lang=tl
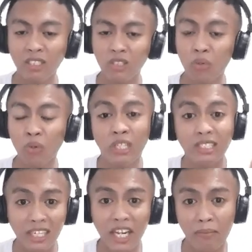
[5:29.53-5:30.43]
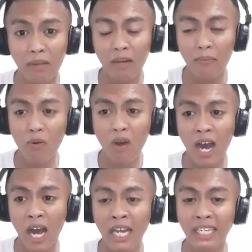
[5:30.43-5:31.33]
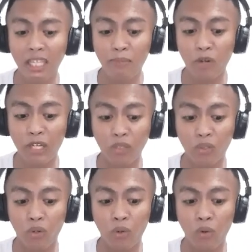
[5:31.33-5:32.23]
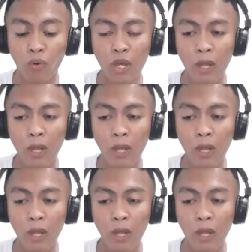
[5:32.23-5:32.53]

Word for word: So, disclaimer lang po ha, hindi po ito